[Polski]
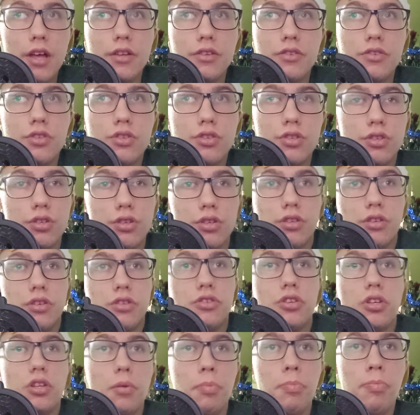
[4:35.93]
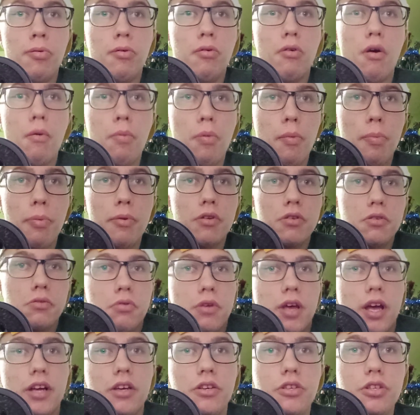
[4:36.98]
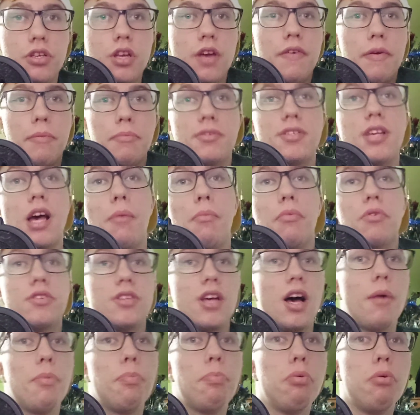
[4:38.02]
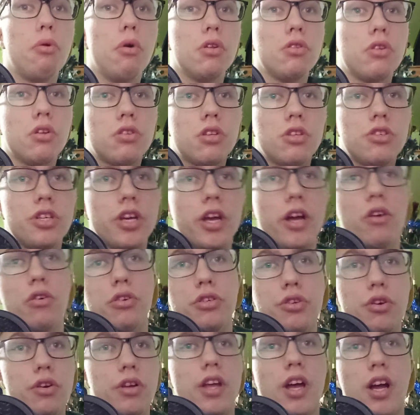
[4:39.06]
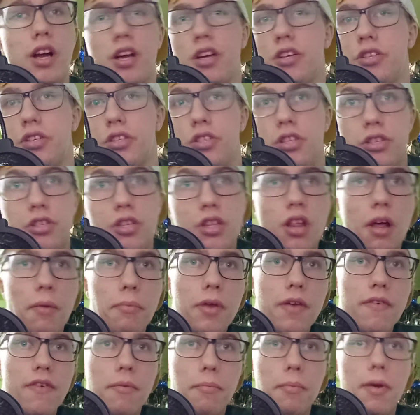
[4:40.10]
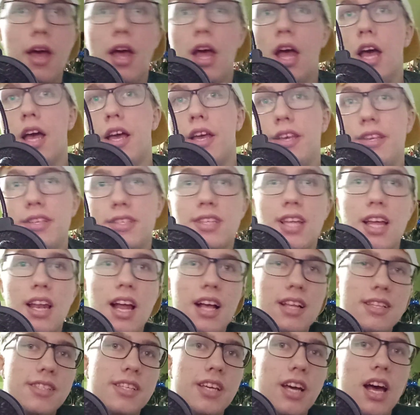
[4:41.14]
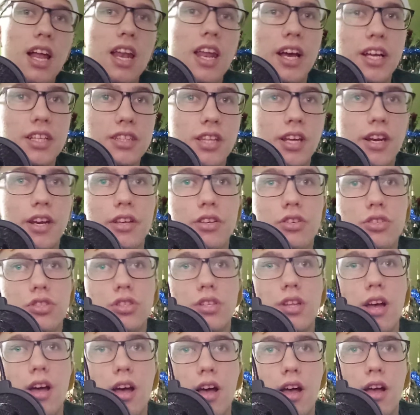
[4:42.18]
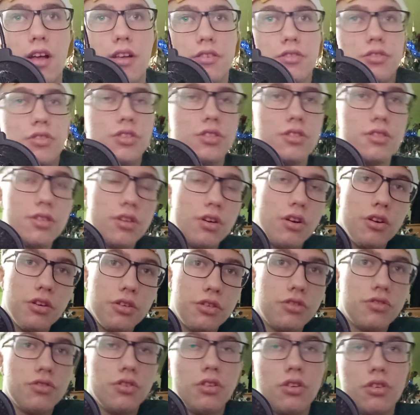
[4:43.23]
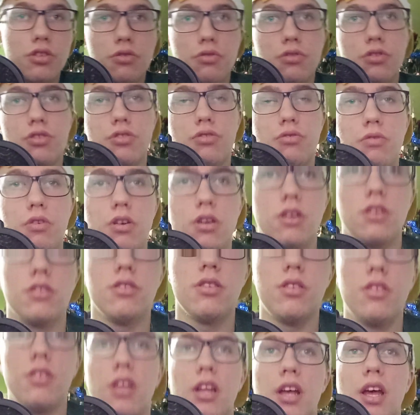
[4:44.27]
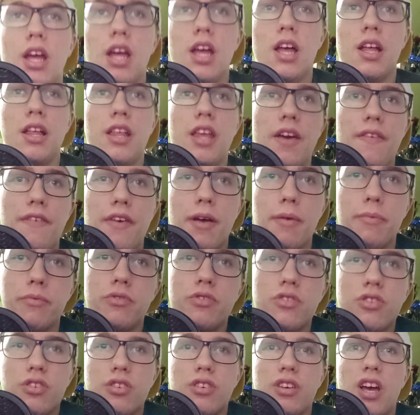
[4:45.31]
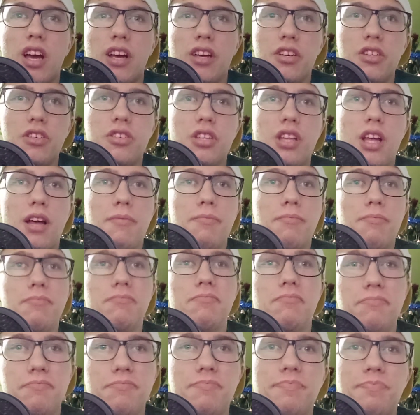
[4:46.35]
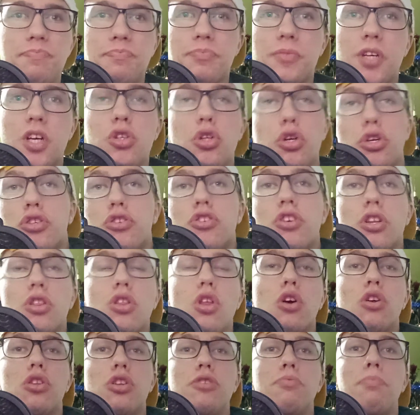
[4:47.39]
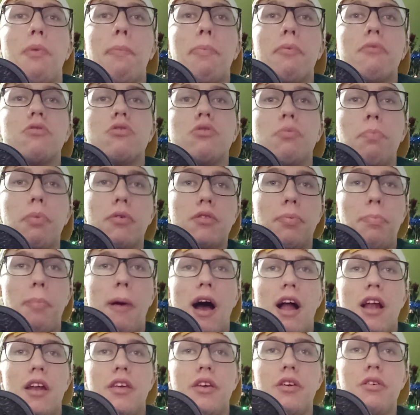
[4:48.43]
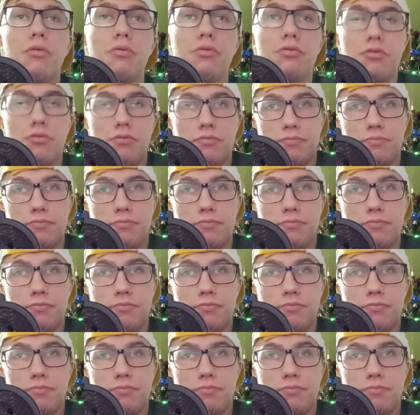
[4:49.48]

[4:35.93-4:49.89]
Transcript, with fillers: Czy, czy to było po prostu jakiś, nie wiem, samozapłon od czegoś, o jakaś gdzieś tam, nie wiem, instalacja elektryczna, czy coś, czy doszło, nie wiem, czy jakieś tam, ktoś, czy to ktoś po prostu podpalił.